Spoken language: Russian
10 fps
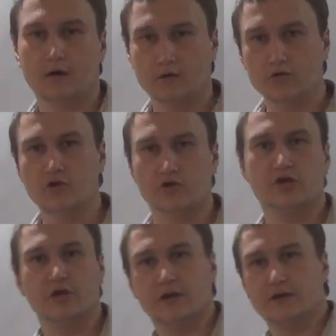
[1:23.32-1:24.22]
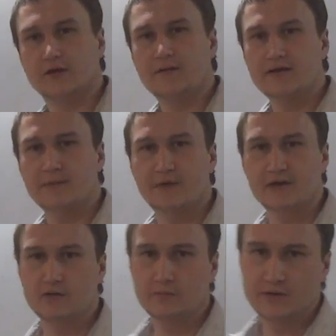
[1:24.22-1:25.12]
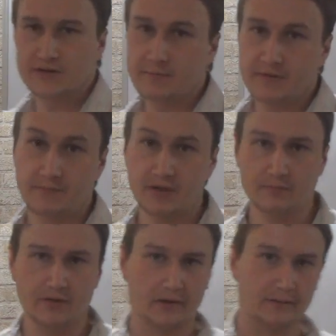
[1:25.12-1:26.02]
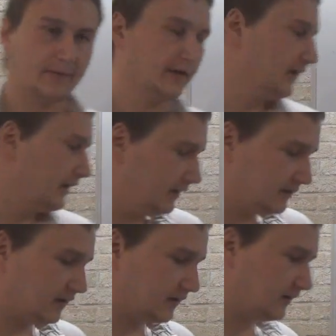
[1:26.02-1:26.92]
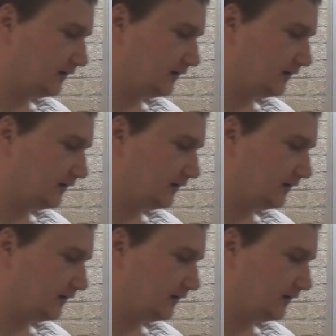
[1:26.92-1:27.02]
Ну что ж, а, давайте перейдем к теме пин-бар. Итак,